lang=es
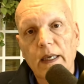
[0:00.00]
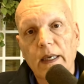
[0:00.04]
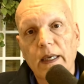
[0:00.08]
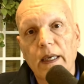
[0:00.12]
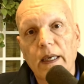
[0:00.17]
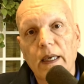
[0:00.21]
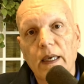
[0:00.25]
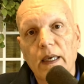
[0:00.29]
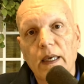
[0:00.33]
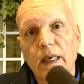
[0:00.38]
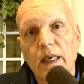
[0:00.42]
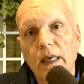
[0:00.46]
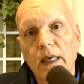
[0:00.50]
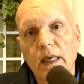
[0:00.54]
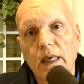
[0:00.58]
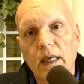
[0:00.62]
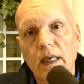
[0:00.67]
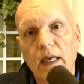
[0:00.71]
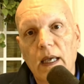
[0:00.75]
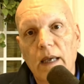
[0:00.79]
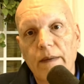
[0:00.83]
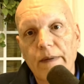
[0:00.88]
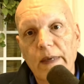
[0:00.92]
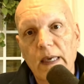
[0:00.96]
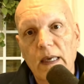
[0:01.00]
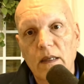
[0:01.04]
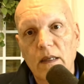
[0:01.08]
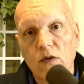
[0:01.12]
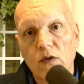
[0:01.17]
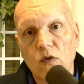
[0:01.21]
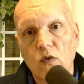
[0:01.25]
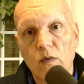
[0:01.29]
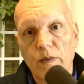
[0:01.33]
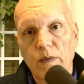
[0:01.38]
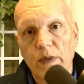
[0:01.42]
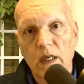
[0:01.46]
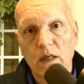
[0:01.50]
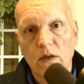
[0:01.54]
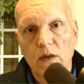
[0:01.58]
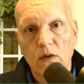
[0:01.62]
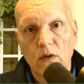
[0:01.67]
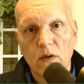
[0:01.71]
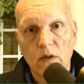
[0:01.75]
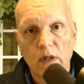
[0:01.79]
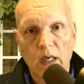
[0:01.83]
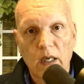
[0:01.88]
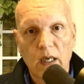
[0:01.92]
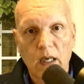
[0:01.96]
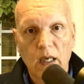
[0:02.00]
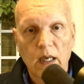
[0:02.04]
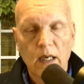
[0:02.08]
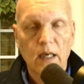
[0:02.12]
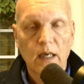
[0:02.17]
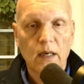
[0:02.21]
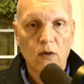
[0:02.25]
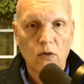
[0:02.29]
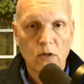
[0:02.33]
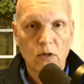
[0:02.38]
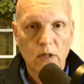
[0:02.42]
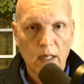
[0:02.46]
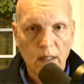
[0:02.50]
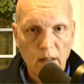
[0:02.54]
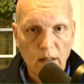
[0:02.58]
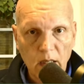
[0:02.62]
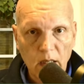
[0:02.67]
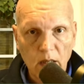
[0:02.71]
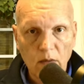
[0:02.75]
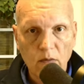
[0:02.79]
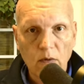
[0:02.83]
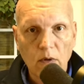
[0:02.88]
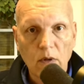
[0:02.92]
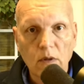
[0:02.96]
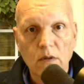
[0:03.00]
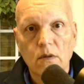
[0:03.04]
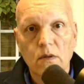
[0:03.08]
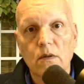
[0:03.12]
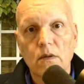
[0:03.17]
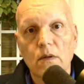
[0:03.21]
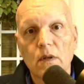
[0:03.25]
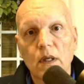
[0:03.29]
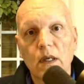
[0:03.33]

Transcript: que eh, había descubierto que los antiguos,